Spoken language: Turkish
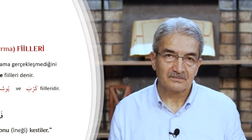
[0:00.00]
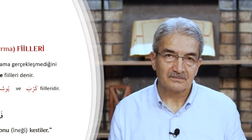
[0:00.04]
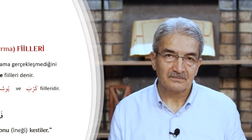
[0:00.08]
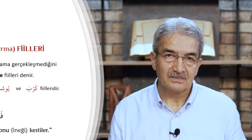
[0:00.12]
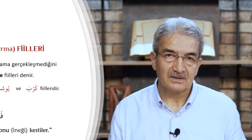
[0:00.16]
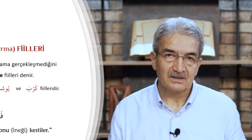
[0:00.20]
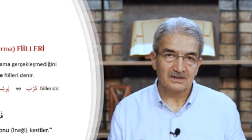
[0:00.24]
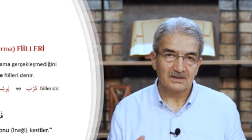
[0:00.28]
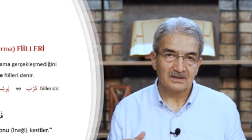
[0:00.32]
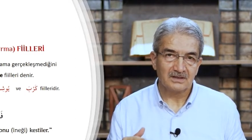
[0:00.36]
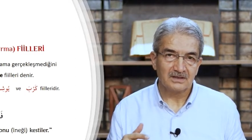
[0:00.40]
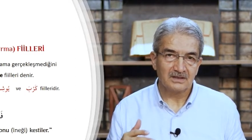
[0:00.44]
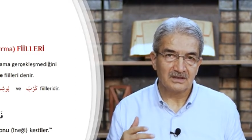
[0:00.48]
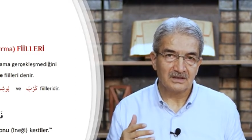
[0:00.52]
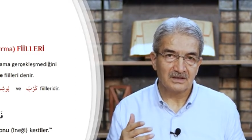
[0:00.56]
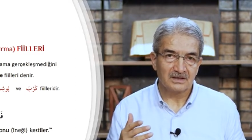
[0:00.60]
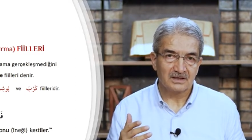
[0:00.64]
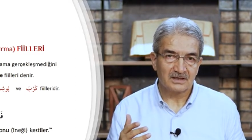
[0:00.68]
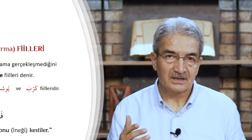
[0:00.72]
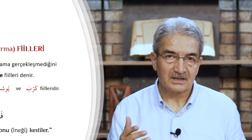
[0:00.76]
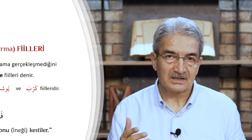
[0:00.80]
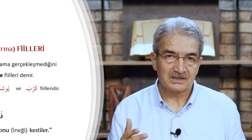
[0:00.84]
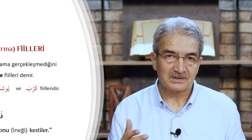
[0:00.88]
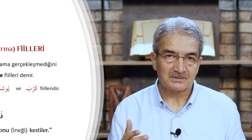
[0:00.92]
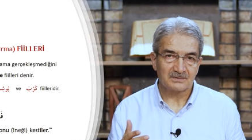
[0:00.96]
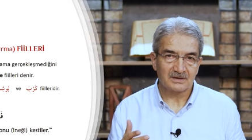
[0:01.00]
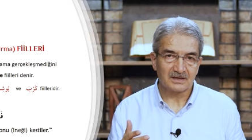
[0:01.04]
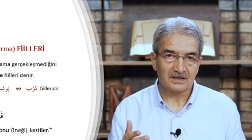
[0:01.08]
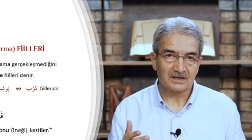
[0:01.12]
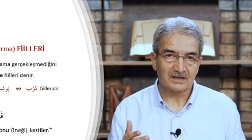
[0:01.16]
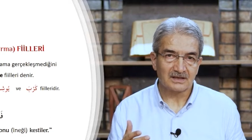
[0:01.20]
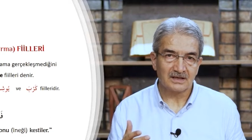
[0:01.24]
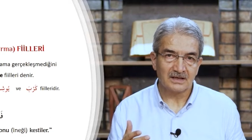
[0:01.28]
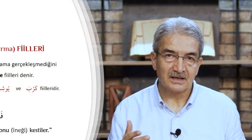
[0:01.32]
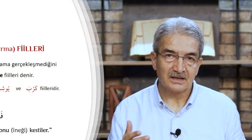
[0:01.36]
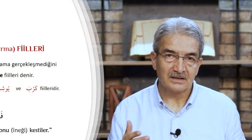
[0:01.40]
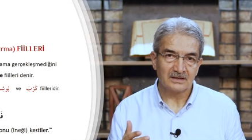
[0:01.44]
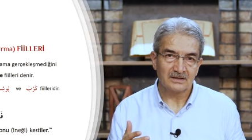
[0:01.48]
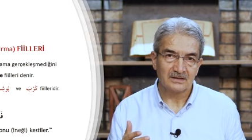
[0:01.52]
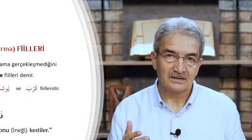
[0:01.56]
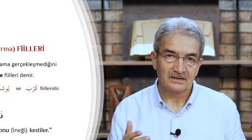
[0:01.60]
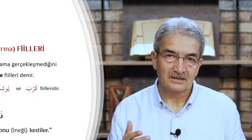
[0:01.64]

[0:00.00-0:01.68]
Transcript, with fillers: bir ineği kesmekle